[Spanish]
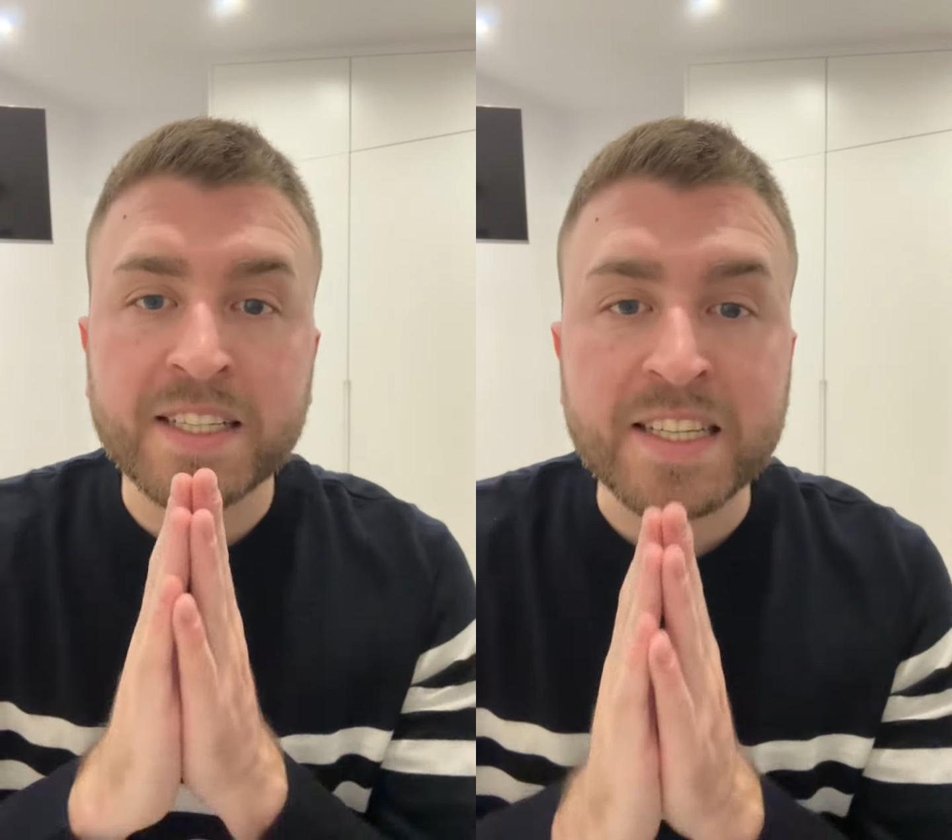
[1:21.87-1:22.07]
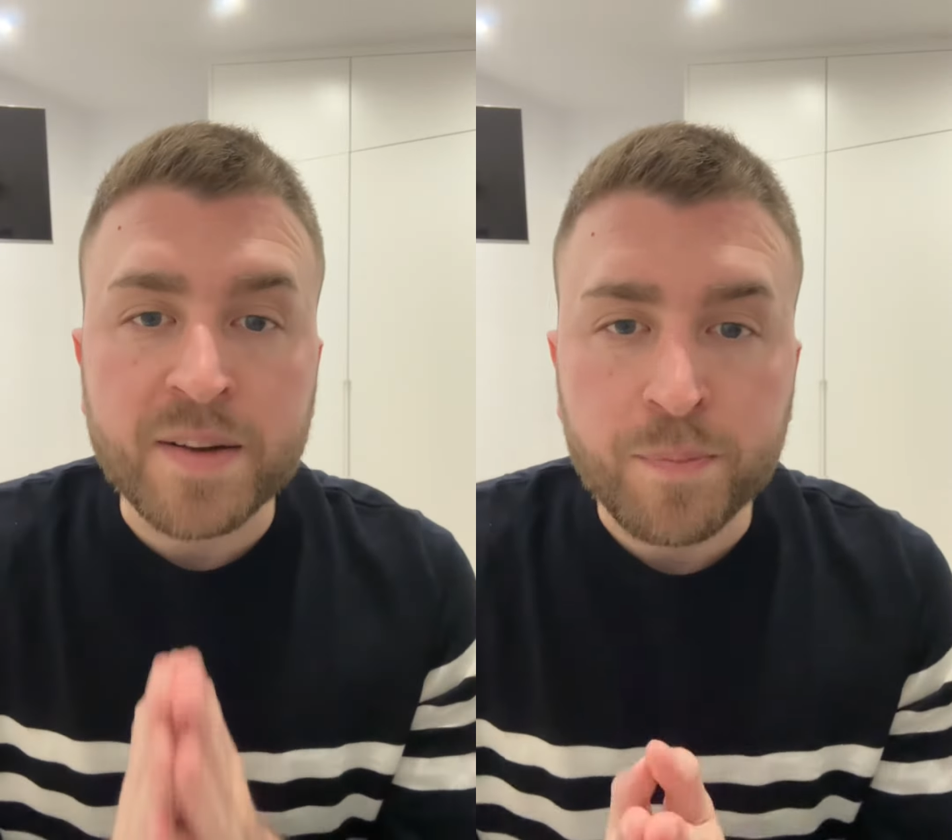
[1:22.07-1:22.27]

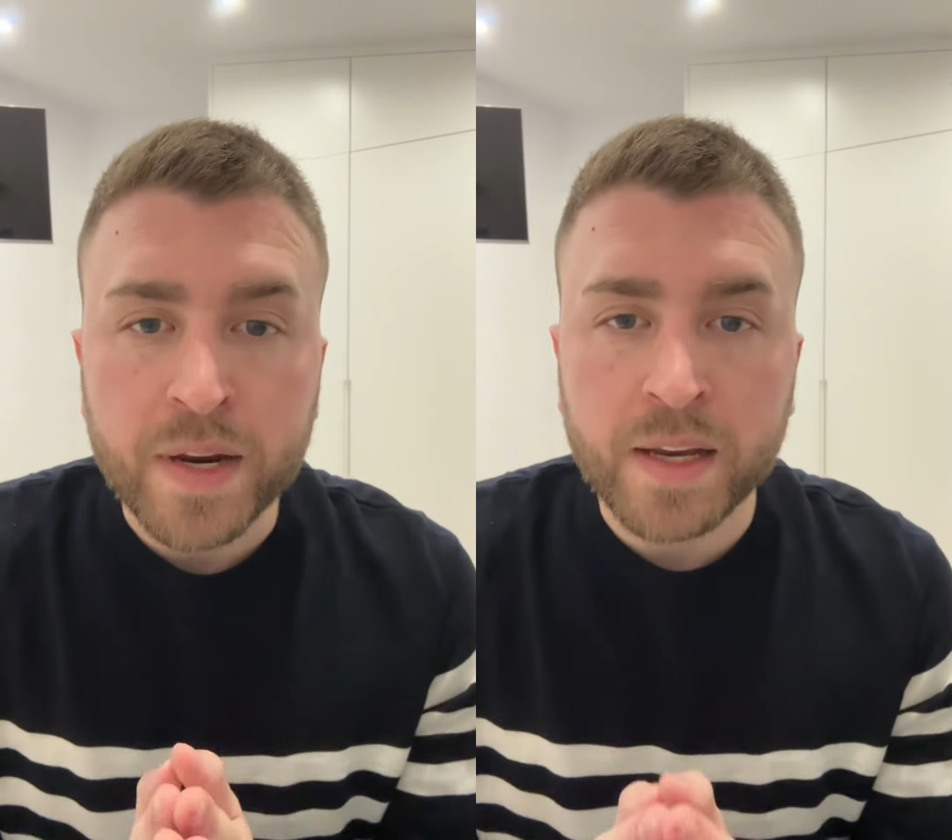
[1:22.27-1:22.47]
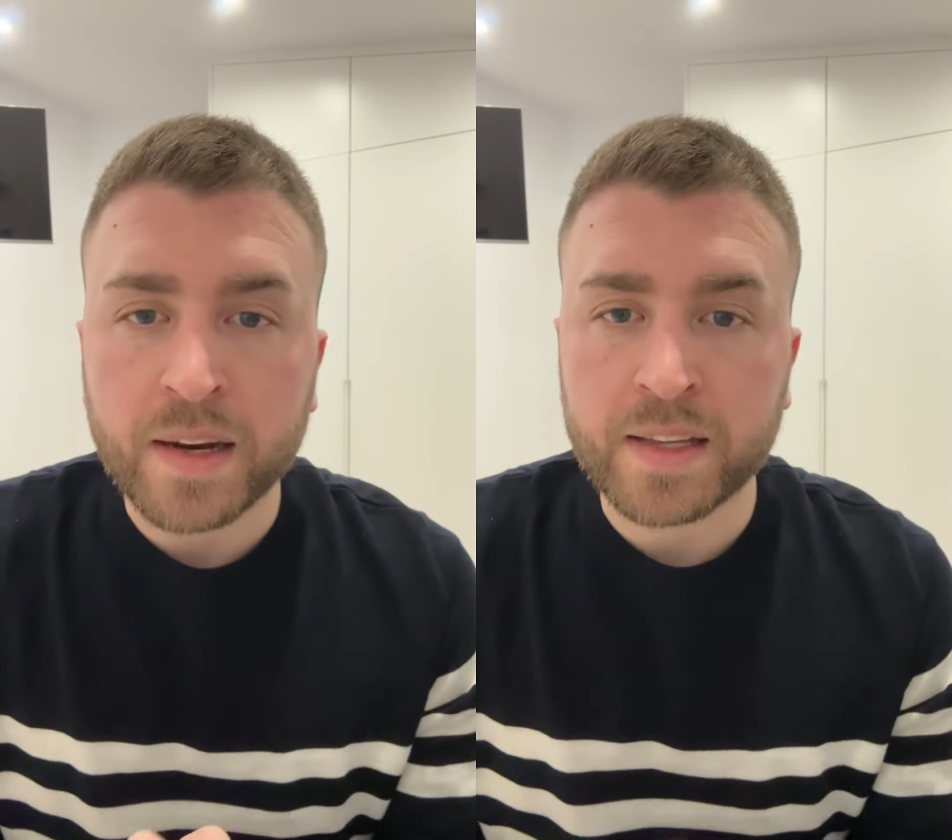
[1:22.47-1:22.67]

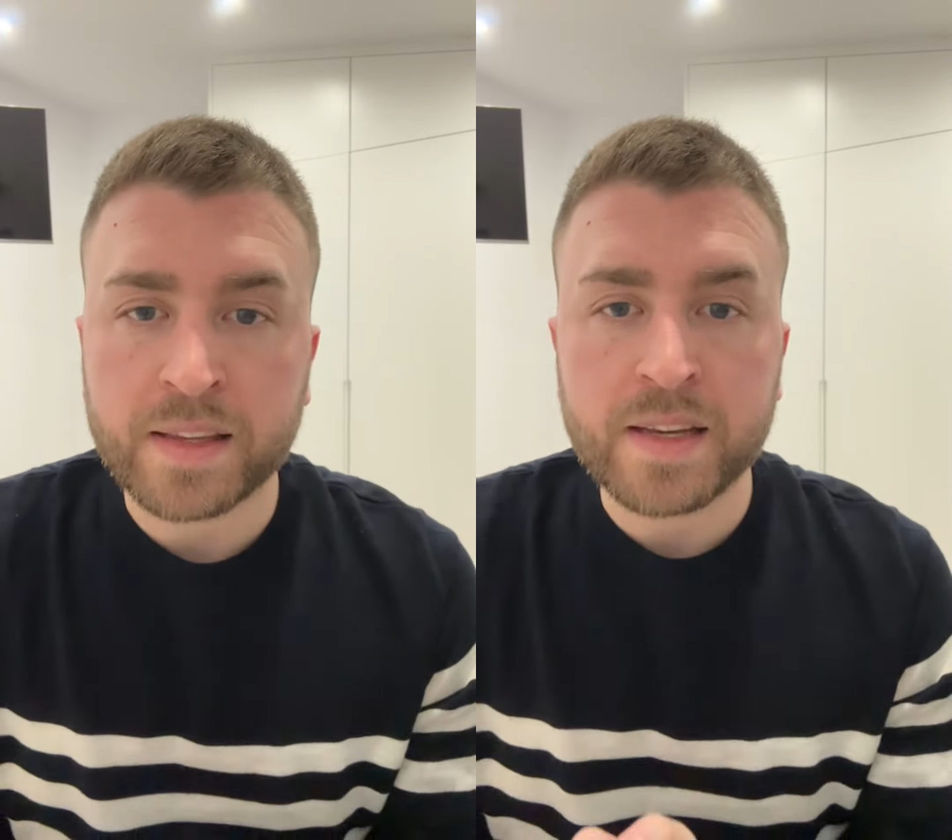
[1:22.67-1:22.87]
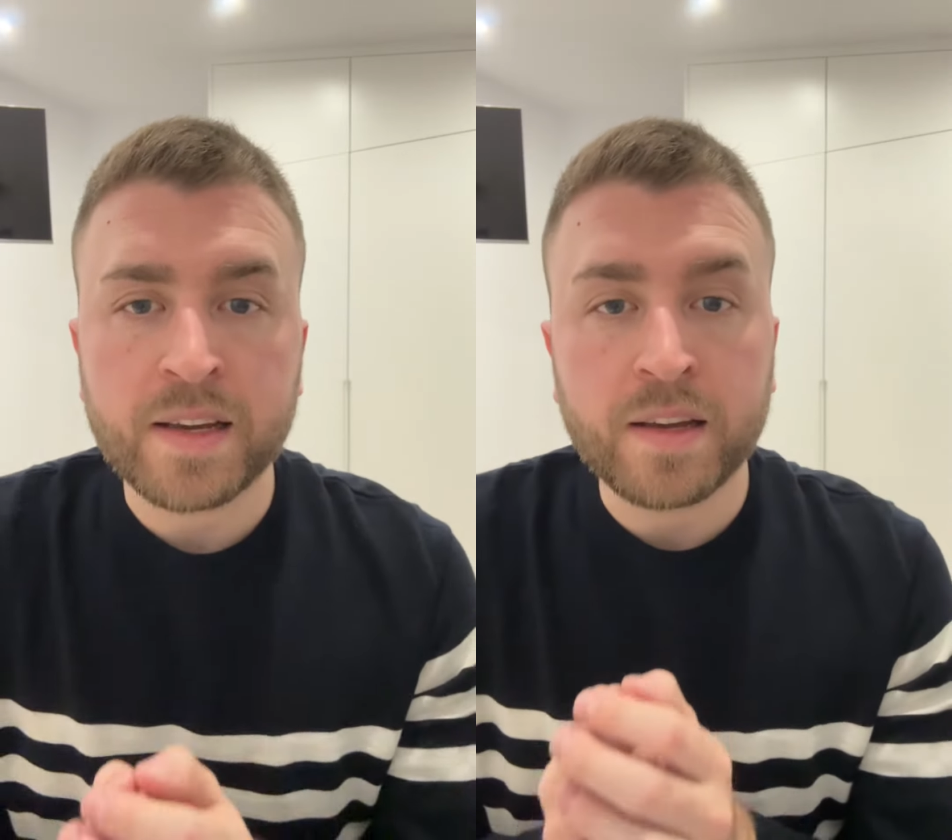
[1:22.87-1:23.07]
siempre la
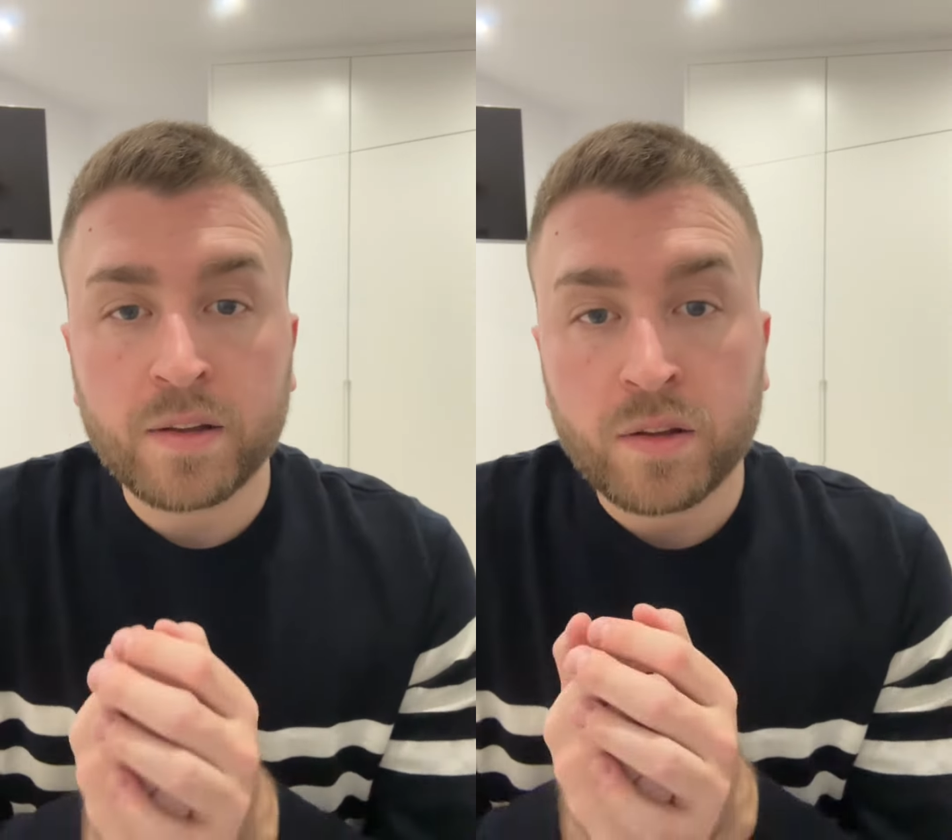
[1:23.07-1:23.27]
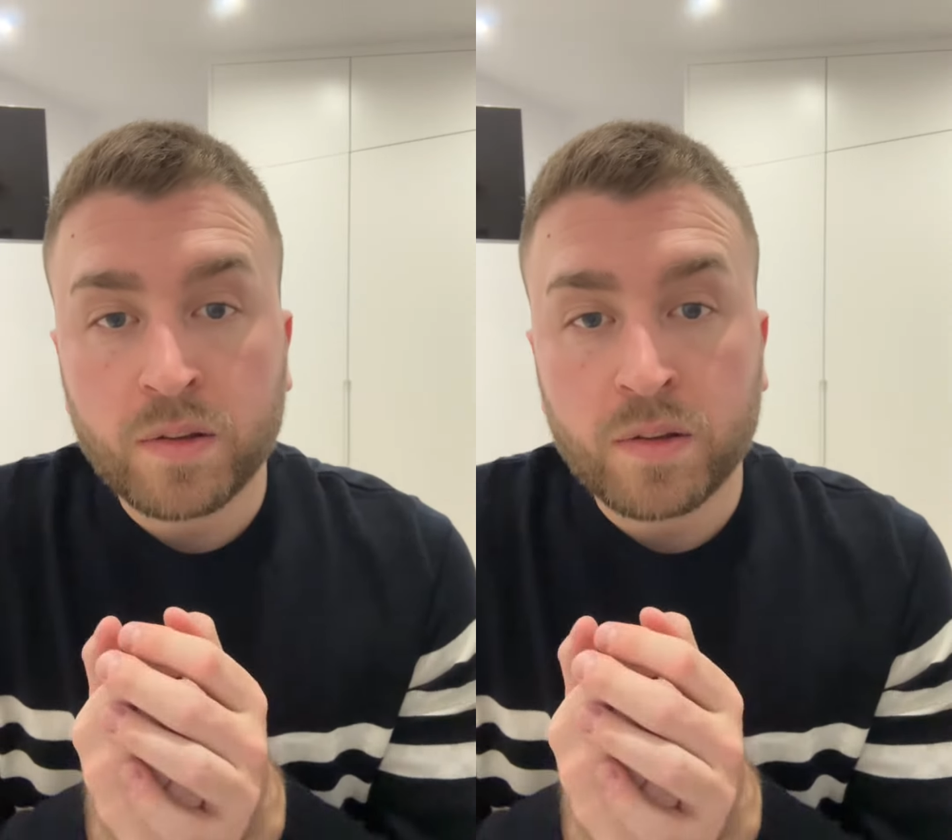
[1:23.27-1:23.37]
TIE